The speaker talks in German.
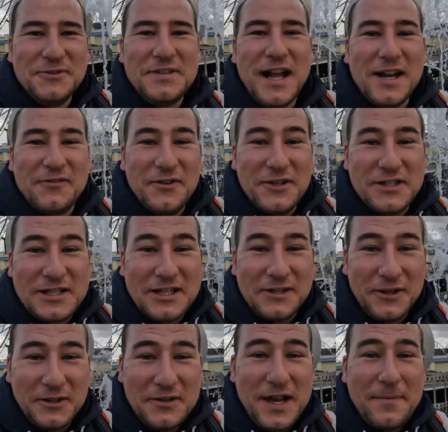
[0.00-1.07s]
guten Tag wünsche
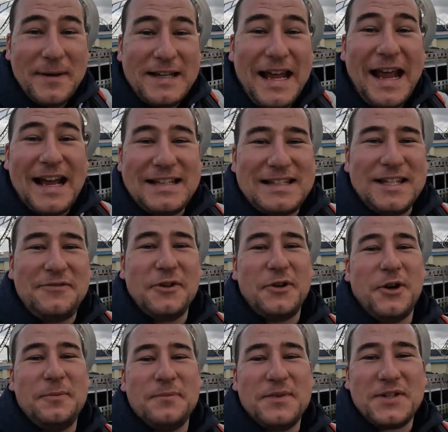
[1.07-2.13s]
ich euch damit herzlich
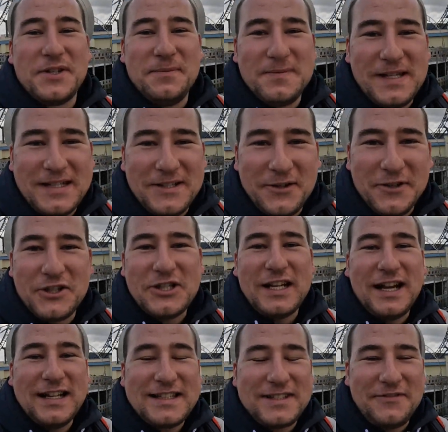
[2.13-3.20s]
willkommen zum
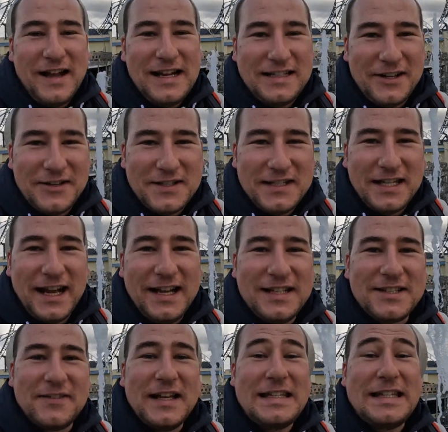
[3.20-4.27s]
Saisonstart
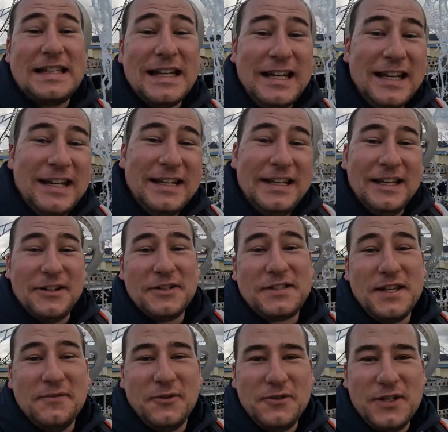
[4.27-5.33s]
2023 hier aus
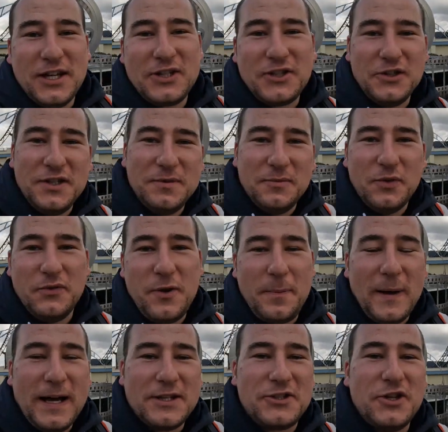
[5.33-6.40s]
dem wunderschönen
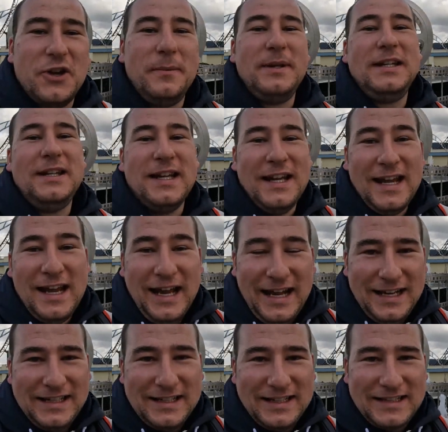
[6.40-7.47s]
Moviepark Germany.
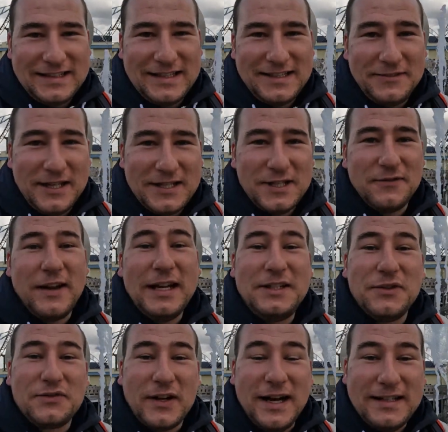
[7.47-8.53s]
Endlich ist es wieder soweit,
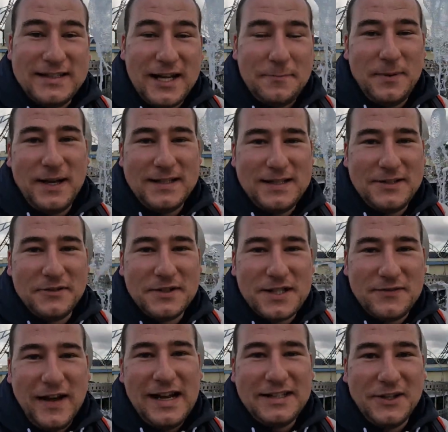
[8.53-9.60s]
die Freizeitparksaison
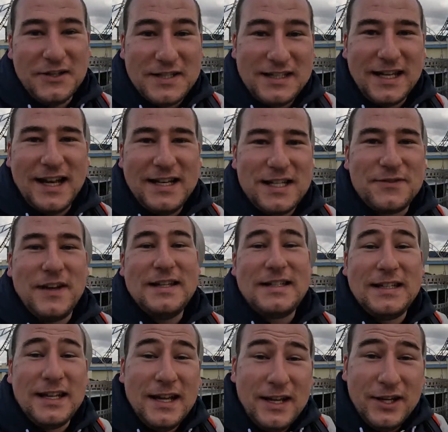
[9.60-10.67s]

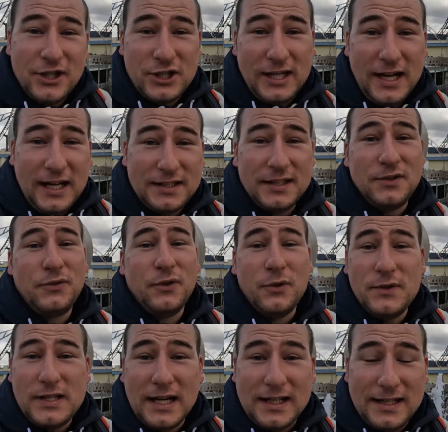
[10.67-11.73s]
2023 startet für
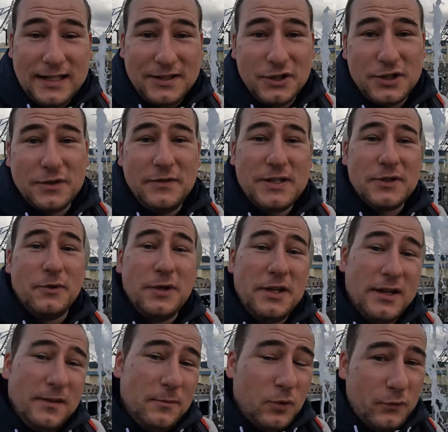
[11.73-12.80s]
uns ja klassisch sowieso
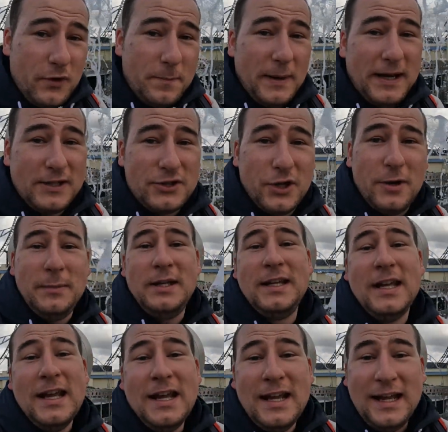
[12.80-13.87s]
hier im Moviepark
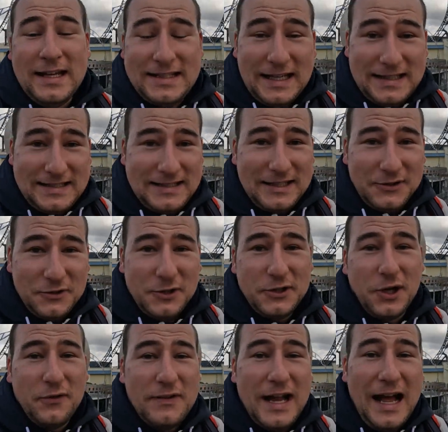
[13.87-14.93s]
Germany. Es hat sich
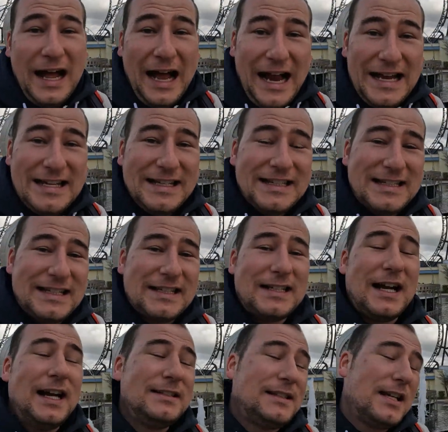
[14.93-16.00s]
natürlich auch wieder einiges
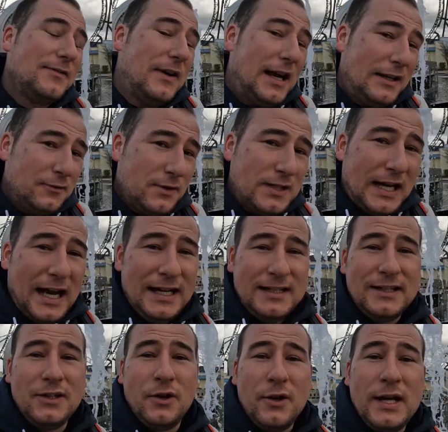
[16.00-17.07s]
getan, es erwarten uns
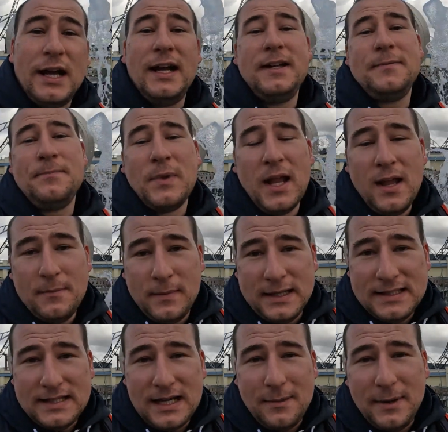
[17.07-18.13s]
einige Neuheiten,
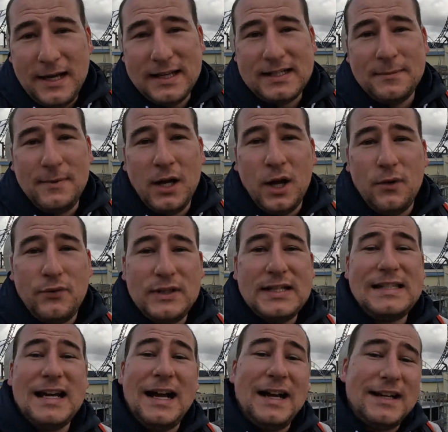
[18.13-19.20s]
manche aber erst im Laufe
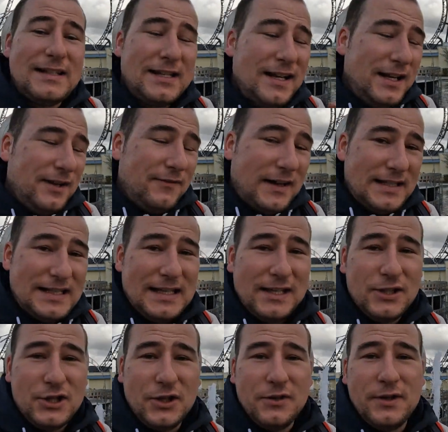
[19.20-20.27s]
des Jahres. Was es
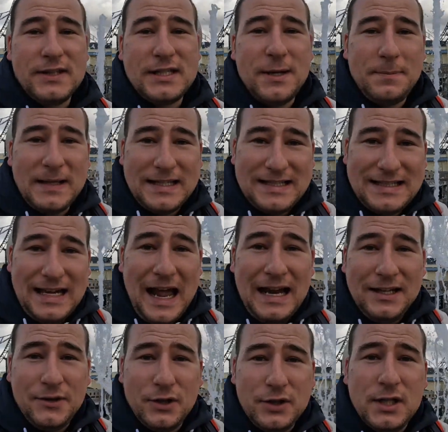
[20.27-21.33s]
alles schon Neues gibt, das
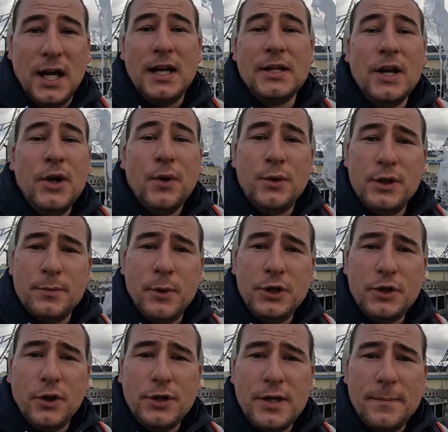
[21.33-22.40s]
zeige ich euch gleich. Und ich
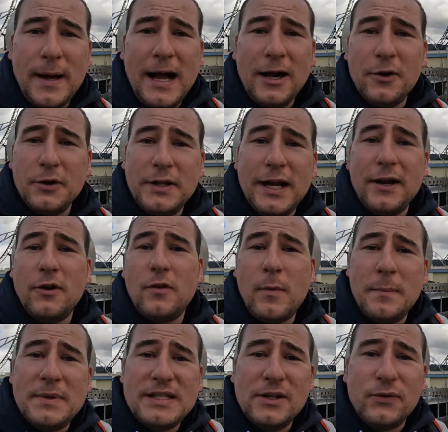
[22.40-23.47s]
möchte euch den Park heute gerne noch mal
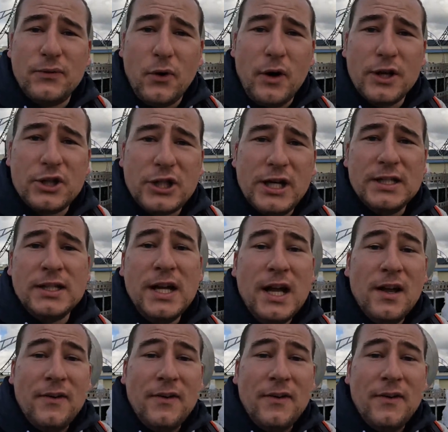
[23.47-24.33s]
ein bisschen vorstellen,